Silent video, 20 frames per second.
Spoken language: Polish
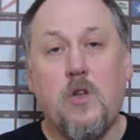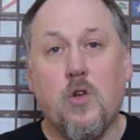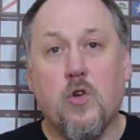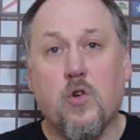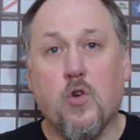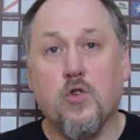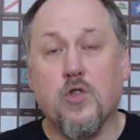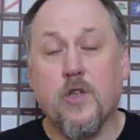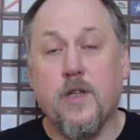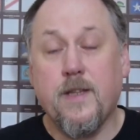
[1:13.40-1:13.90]

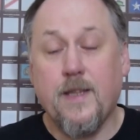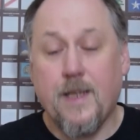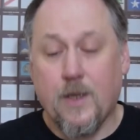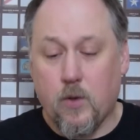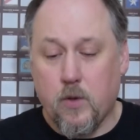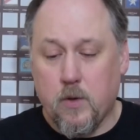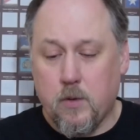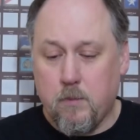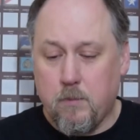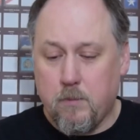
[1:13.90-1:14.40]

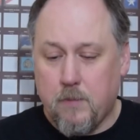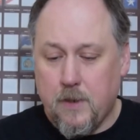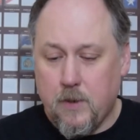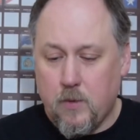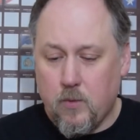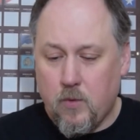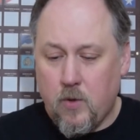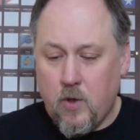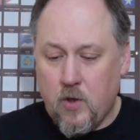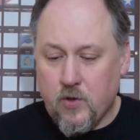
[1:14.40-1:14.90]
korzennego
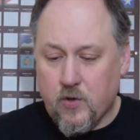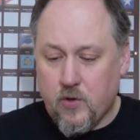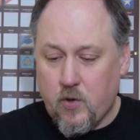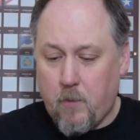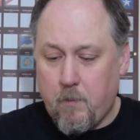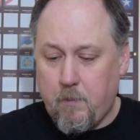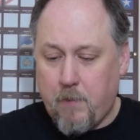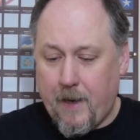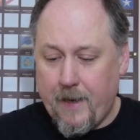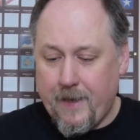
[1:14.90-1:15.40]
impiru są
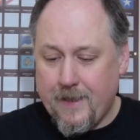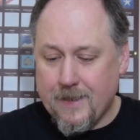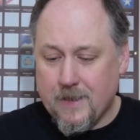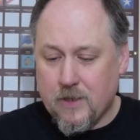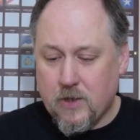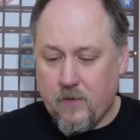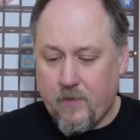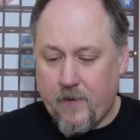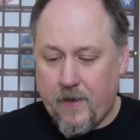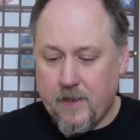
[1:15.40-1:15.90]

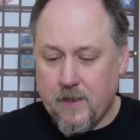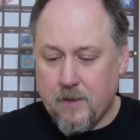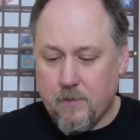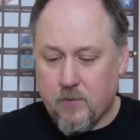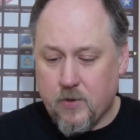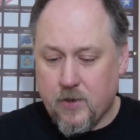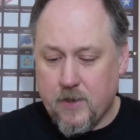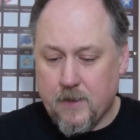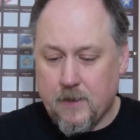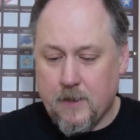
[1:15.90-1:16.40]
balansowane
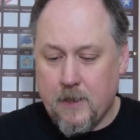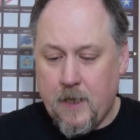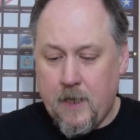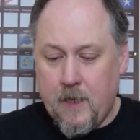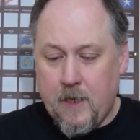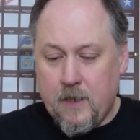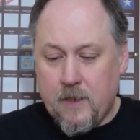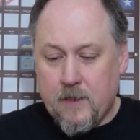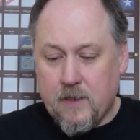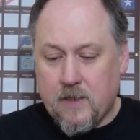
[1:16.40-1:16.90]
przez
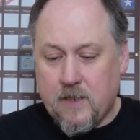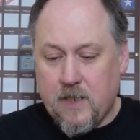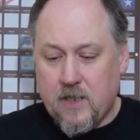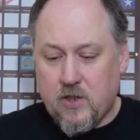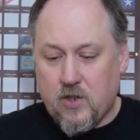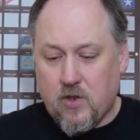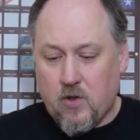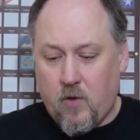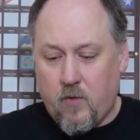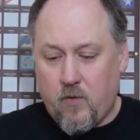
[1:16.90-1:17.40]

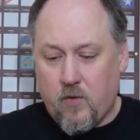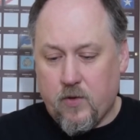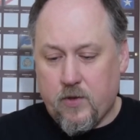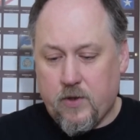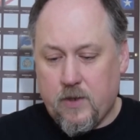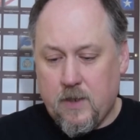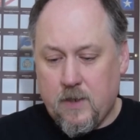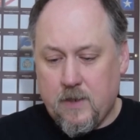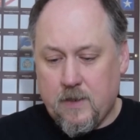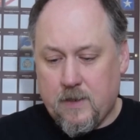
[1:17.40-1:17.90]

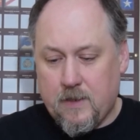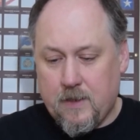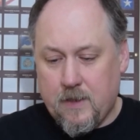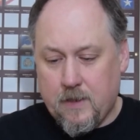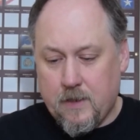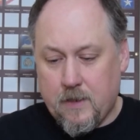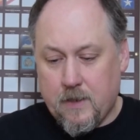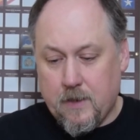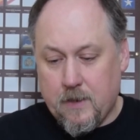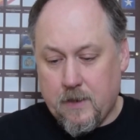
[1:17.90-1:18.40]
zestowość
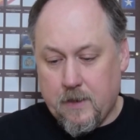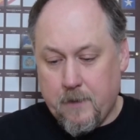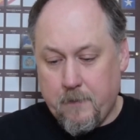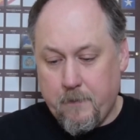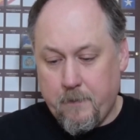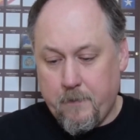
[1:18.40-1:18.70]
cytryn.